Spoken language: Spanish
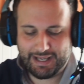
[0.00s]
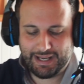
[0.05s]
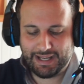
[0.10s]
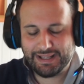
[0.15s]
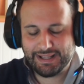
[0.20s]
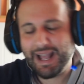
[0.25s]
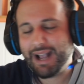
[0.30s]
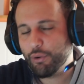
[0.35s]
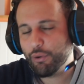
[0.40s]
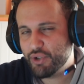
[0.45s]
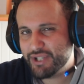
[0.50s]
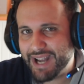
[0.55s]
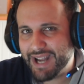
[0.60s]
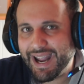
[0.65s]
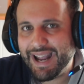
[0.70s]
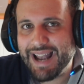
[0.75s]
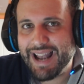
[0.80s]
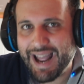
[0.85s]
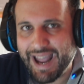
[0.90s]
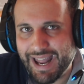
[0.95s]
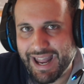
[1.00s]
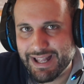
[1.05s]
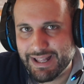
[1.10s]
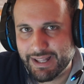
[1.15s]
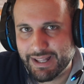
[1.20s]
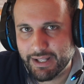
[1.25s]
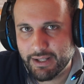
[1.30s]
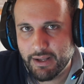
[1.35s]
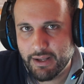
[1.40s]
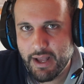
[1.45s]
que te aconseje la
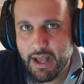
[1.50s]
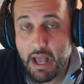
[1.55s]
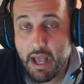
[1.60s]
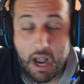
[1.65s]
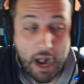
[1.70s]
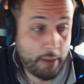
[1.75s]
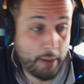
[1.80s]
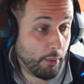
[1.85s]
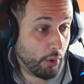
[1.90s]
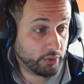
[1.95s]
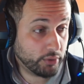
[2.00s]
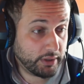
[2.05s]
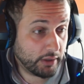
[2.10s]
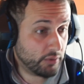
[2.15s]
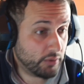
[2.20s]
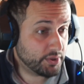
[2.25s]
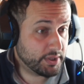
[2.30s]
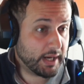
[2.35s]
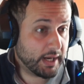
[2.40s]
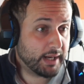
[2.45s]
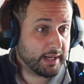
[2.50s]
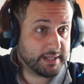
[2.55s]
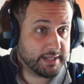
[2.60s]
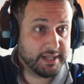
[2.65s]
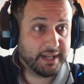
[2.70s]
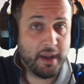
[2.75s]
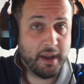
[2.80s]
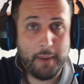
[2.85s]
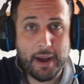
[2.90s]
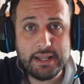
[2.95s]
gente. A lo mejor te aconseja que
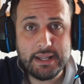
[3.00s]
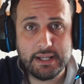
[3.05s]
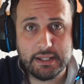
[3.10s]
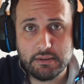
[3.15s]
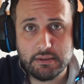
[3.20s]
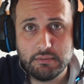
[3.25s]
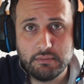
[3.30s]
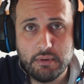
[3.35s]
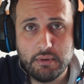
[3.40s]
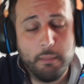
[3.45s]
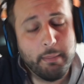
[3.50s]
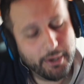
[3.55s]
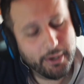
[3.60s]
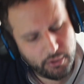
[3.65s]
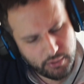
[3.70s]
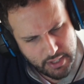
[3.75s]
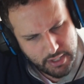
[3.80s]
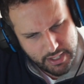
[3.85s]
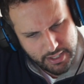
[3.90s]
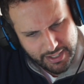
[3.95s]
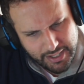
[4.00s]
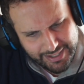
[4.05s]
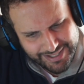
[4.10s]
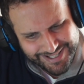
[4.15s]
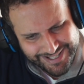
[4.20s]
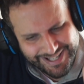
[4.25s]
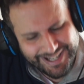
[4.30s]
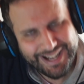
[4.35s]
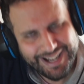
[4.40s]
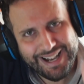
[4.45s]
sí que vayas, pero
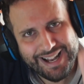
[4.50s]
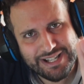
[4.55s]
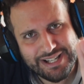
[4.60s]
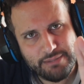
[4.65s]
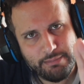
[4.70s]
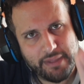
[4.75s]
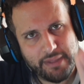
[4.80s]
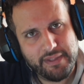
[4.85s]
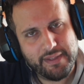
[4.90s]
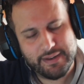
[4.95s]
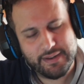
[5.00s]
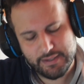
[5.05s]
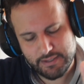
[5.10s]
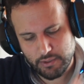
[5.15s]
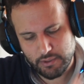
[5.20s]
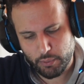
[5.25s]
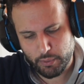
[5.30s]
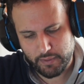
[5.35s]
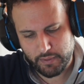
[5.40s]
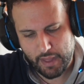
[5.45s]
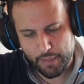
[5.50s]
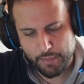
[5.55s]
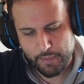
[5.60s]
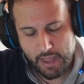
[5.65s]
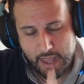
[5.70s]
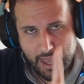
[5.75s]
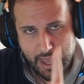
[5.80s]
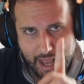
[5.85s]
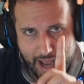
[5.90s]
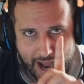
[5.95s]
sigue las medidas de seguridad.
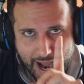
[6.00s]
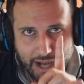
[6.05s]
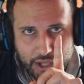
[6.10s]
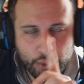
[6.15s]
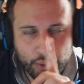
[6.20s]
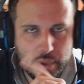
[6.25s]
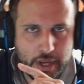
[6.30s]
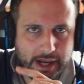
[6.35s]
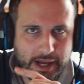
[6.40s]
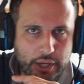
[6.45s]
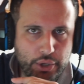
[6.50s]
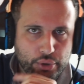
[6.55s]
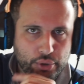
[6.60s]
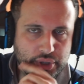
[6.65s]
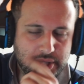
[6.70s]
Hay una que yo no